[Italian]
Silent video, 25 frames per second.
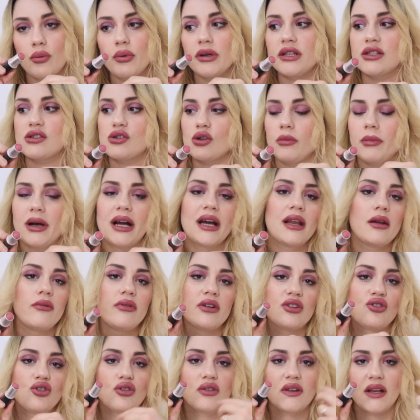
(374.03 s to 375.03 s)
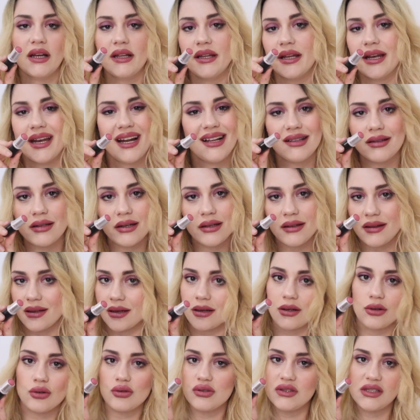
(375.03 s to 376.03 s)
questo magari faccio scadere altri
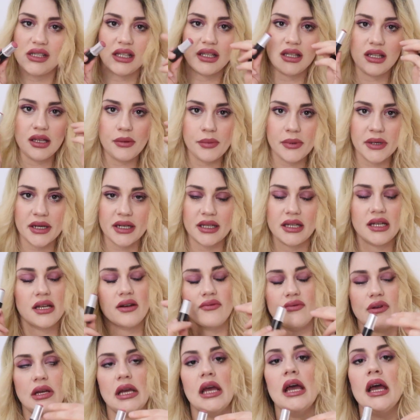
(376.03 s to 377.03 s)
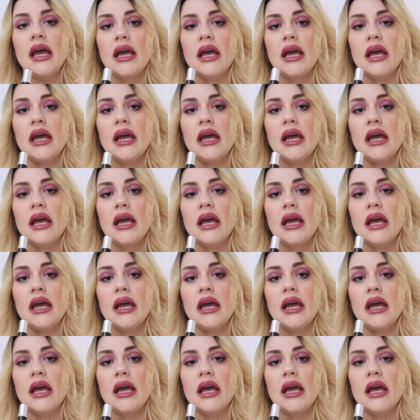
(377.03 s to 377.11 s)
tre rossetti per dirvi